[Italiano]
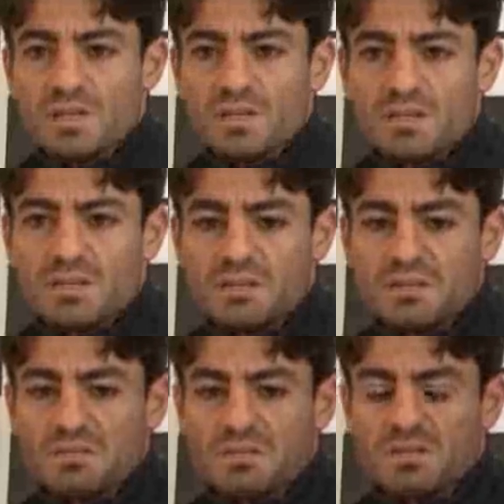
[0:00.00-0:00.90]

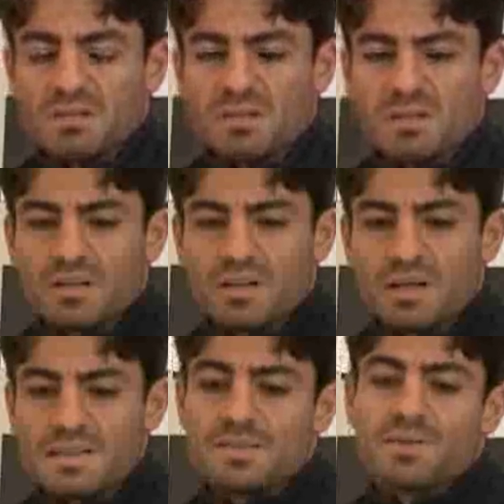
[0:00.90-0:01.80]
Eh,
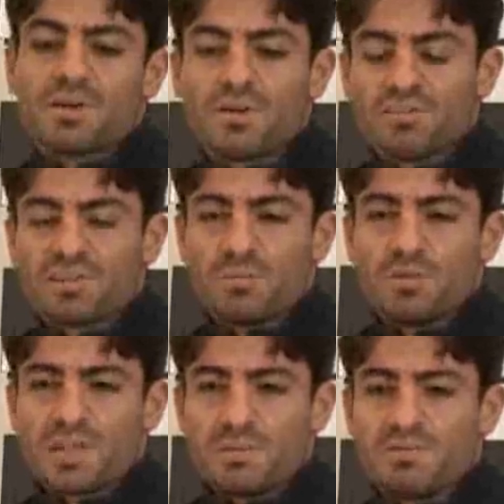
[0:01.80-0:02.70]
anzi è una cosa che
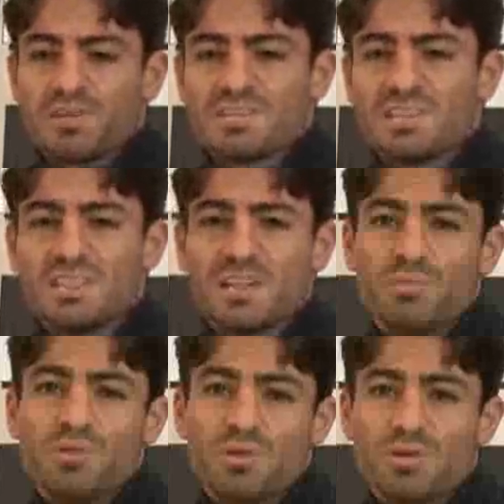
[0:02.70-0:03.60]
potrebbe infastidire
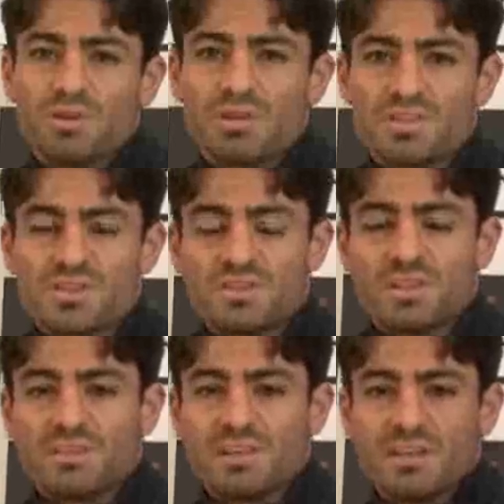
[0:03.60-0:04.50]
più loro che giocano
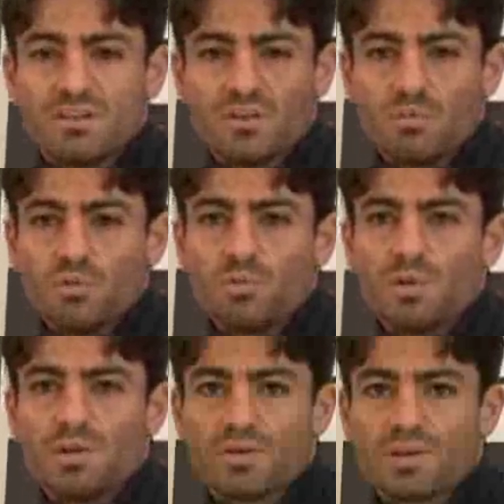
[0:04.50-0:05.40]
davanti al loro
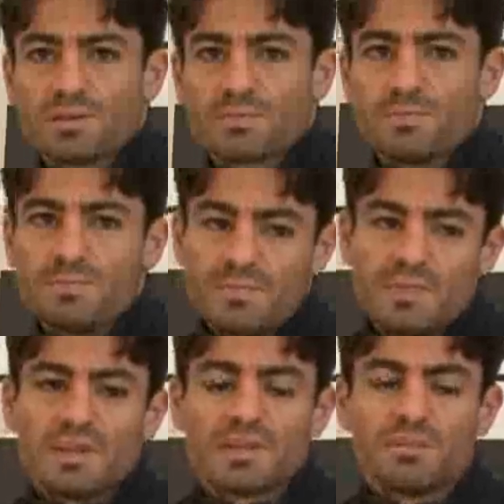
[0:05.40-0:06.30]
pubblico,
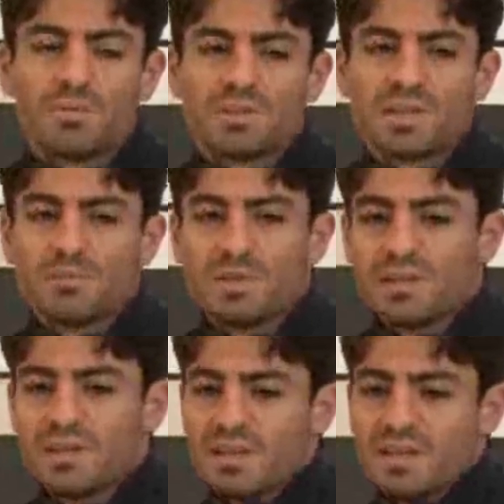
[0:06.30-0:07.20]
che
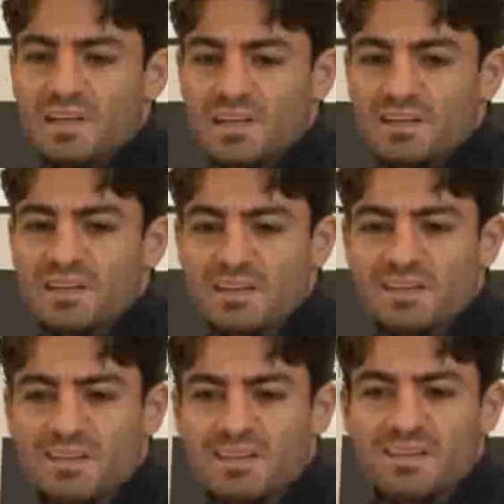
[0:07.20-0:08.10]
potrebbe
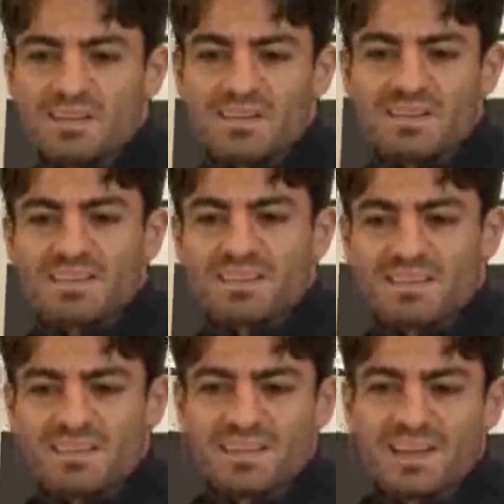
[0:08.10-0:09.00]
eh,
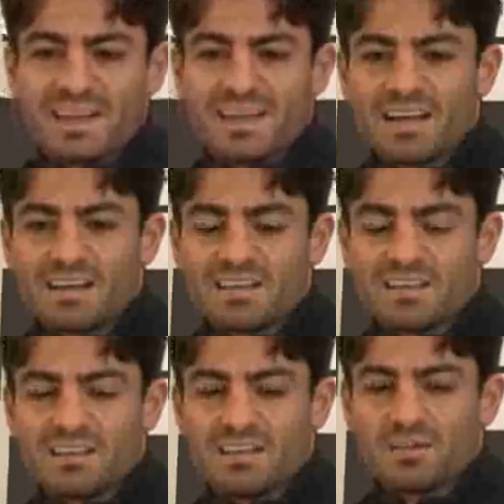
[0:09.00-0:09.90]
caricarli
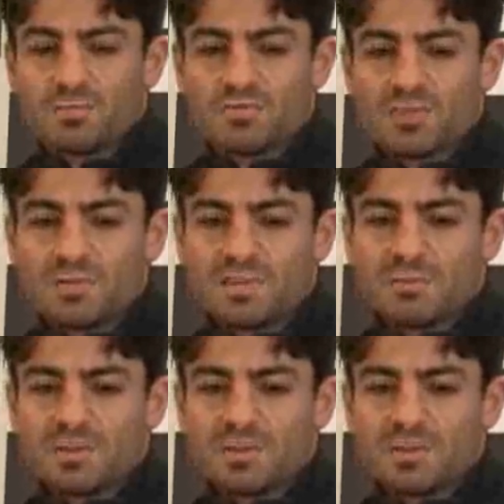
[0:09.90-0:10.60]
di, di responsabilità